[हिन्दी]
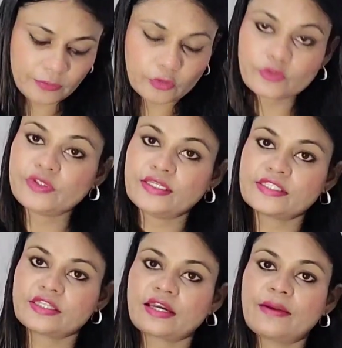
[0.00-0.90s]
बिल्कुल
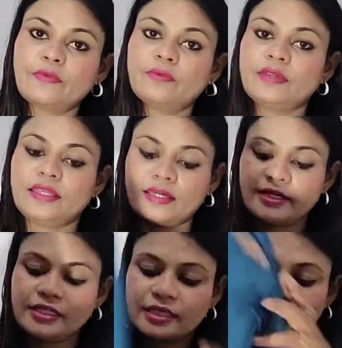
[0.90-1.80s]
नीचे तक आपको
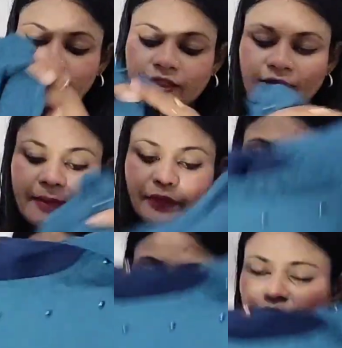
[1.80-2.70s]
मिलेगा इसके अंदर
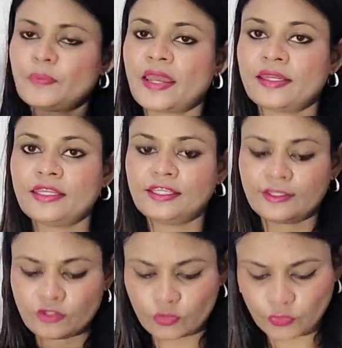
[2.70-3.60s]
आपको कुछ पहनने
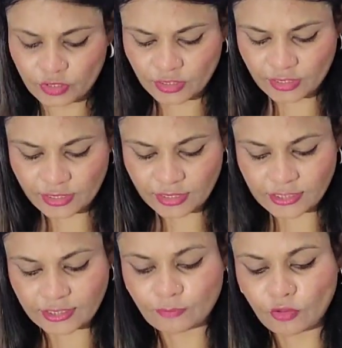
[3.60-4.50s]
की ज़रूरत नहीं है
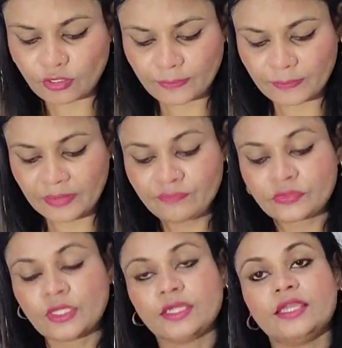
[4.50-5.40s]
नीचे बॉटम में
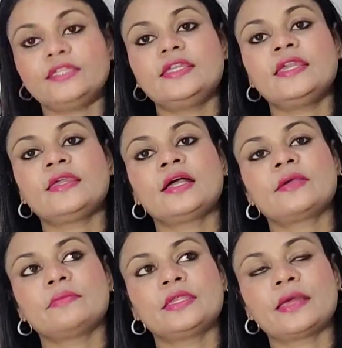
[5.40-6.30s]
ये
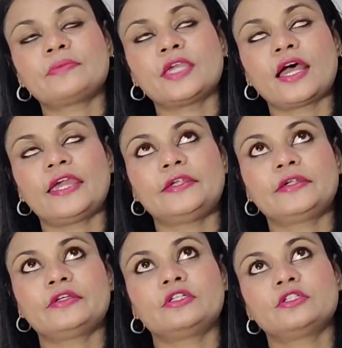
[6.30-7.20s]
अगर मेरी आपकी
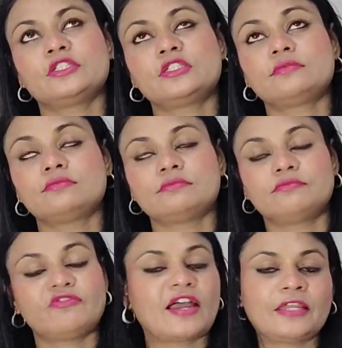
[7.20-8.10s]
हाइट
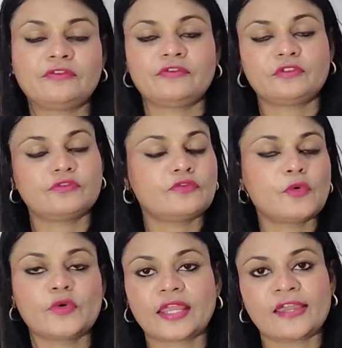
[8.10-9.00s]
फाइव
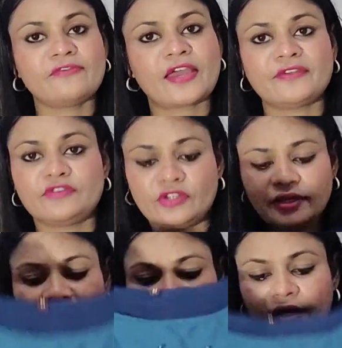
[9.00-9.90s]
फोर है फाइव थ्री
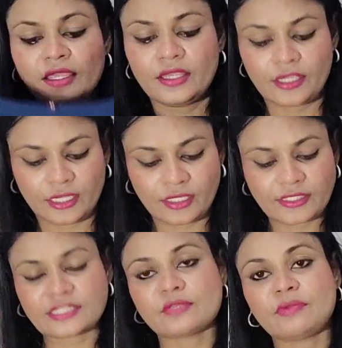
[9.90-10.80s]
है ये
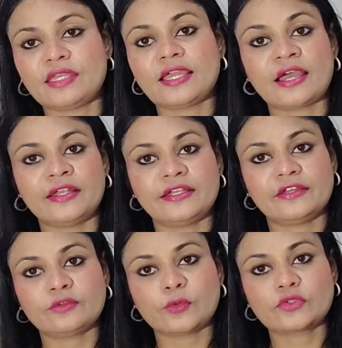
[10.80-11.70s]
जैसे मेरी हाइट
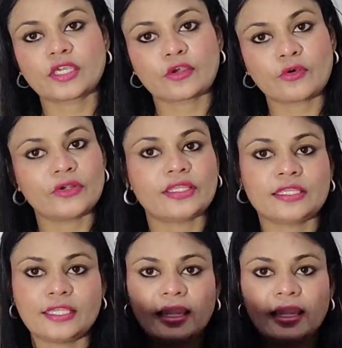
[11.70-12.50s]
है तो उसके अकॉर्डिंग ये